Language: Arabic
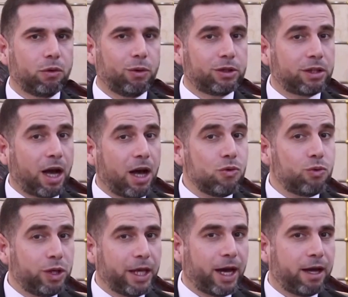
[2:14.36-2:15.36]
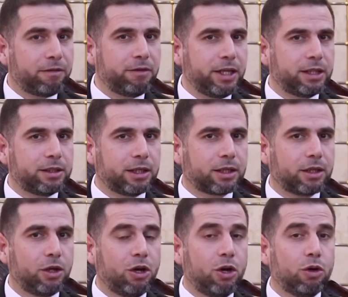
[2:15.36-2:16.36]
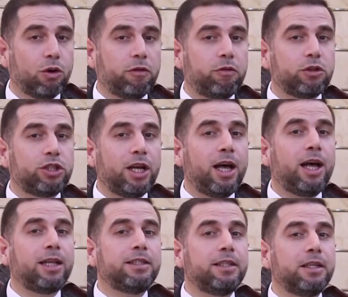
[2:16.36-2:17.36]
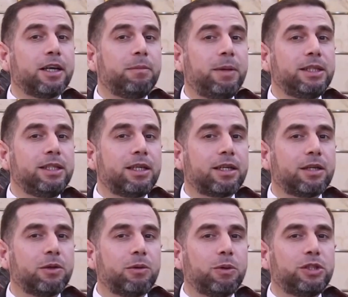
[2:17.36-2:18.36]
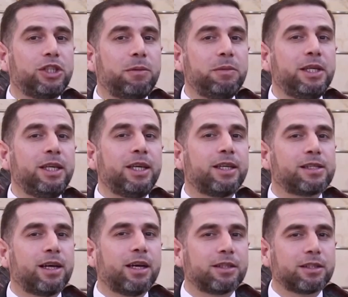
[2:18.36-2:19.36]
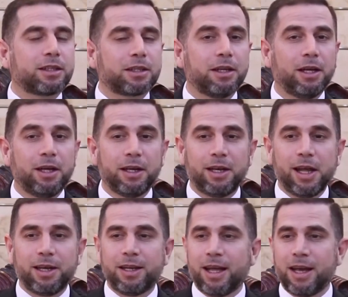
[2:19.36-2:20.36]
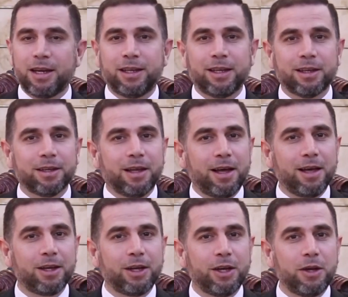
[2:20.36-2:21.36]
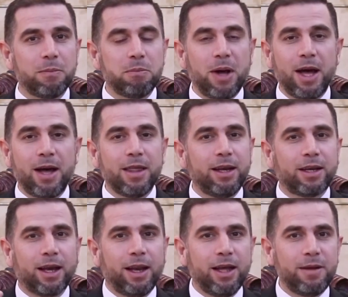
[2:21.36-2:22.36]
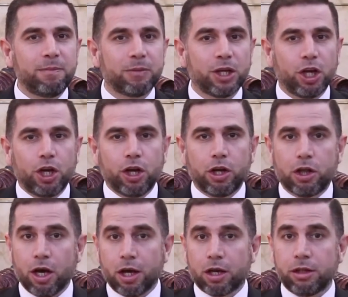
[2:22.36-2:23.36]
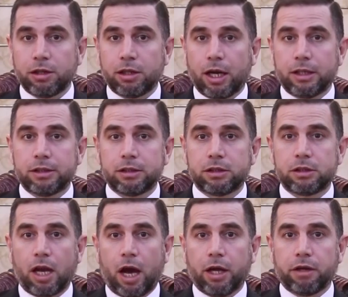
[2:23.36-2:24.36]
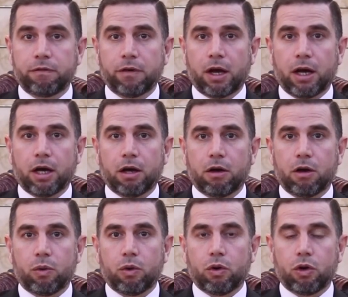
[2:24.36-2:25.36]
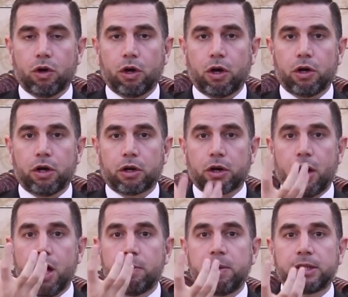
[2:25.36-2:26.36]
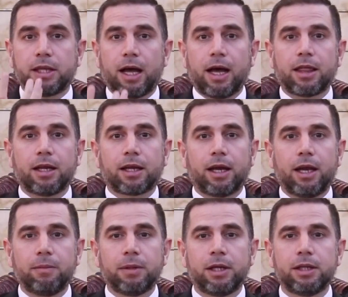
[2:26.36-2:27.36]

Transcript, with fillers: وتحول عافيتك وفجاءة نقمتك وجميع سخطك لا اله الا الله ما هذا الكلام اذا اردت ان تعرف رهبه هذا الكلام